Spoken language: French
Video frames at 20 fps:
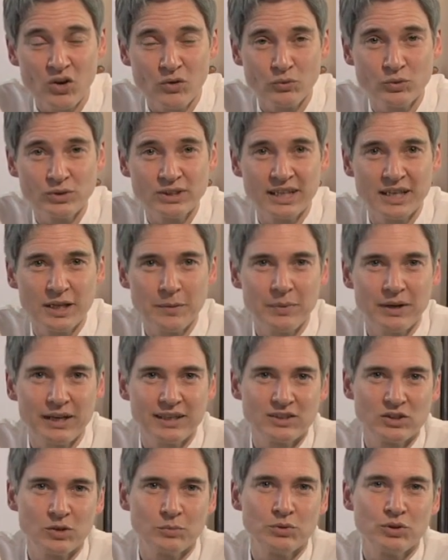Vous allez par
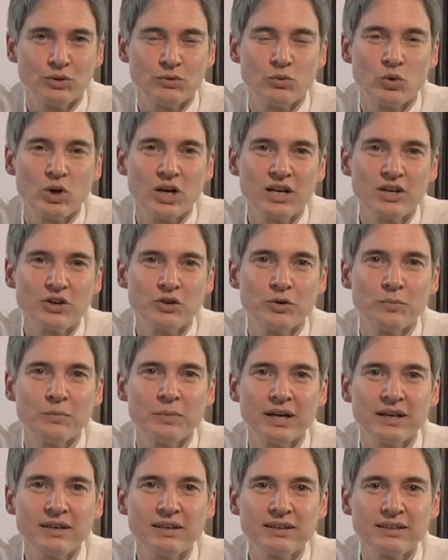exemple voir que
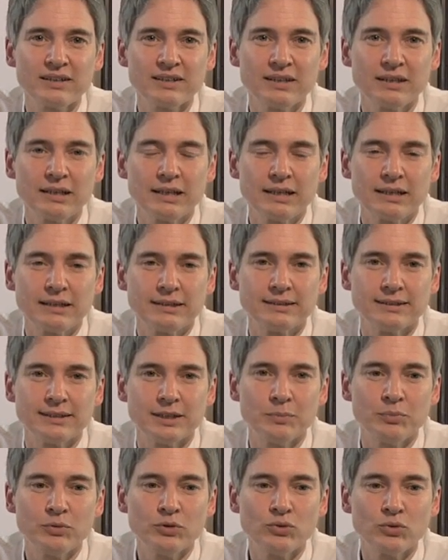Marc,
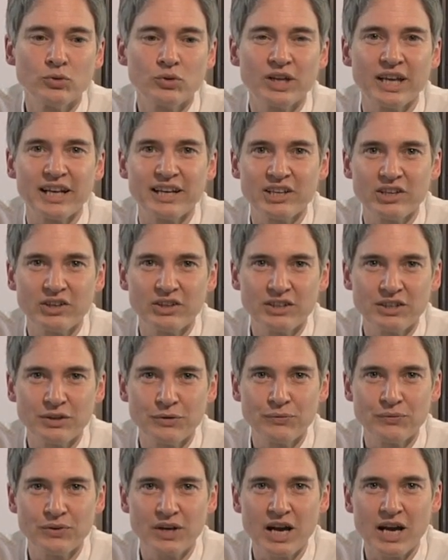c'est plutôt quelqu'un
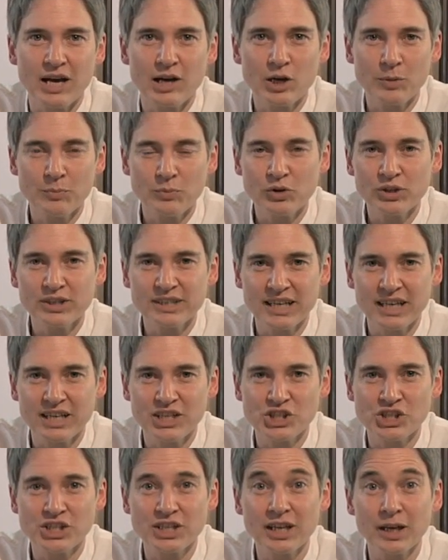qui fait un
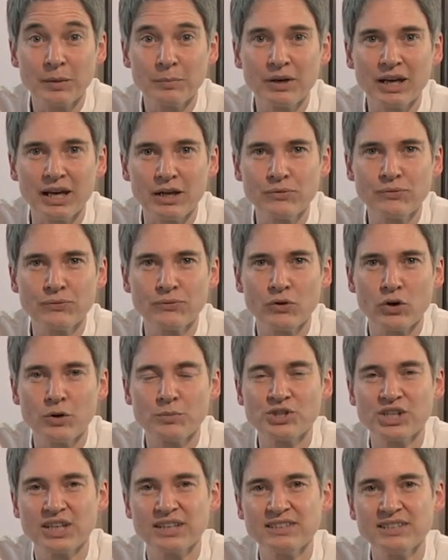reportage très bref,
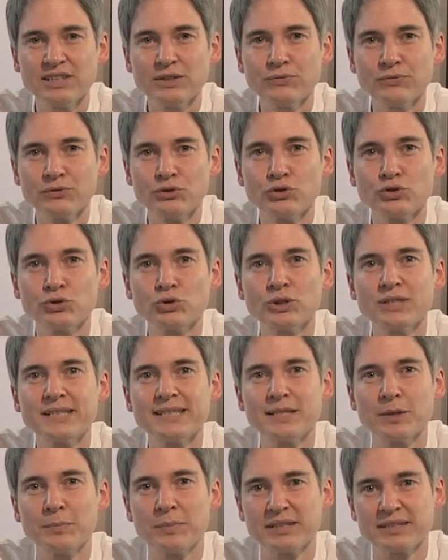objectif de ce
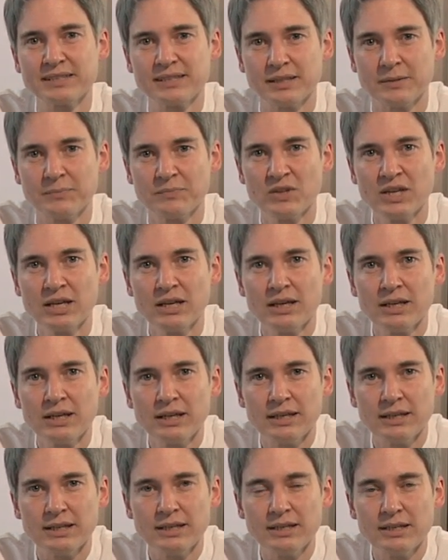qui s'est passé.
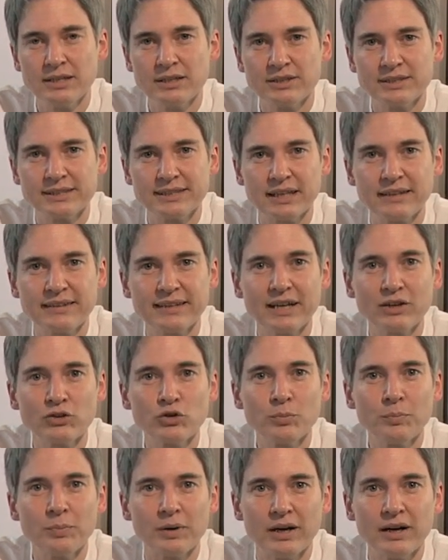Il ne
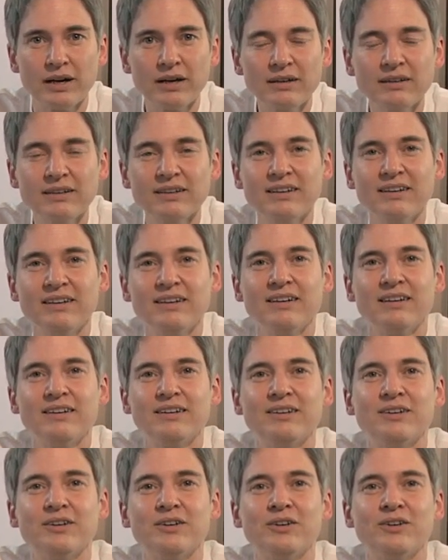s'attarde pas,
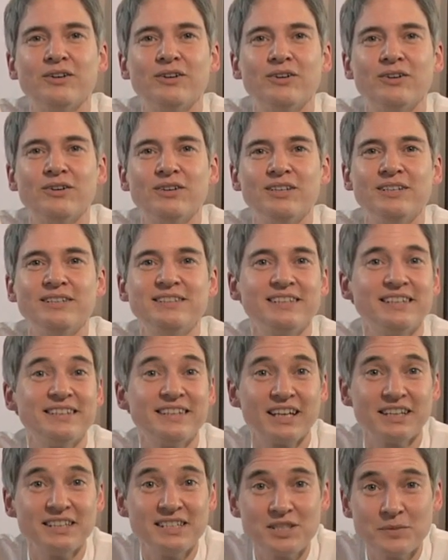euh, il ne
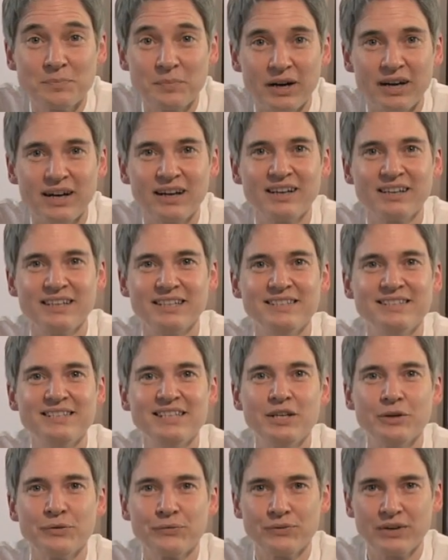s'éternise pas, il
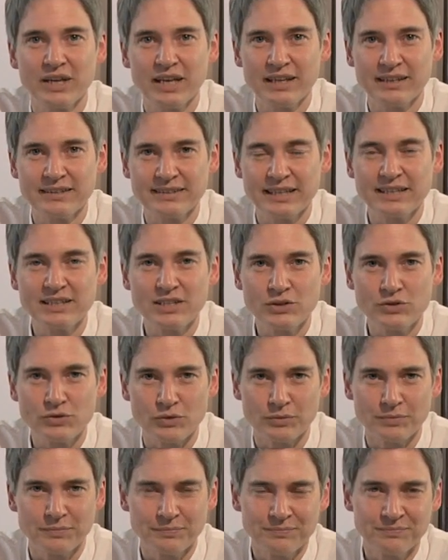dit les faits tels qu'ils
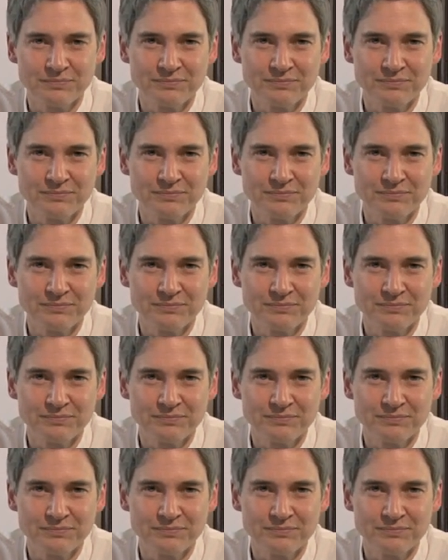sont.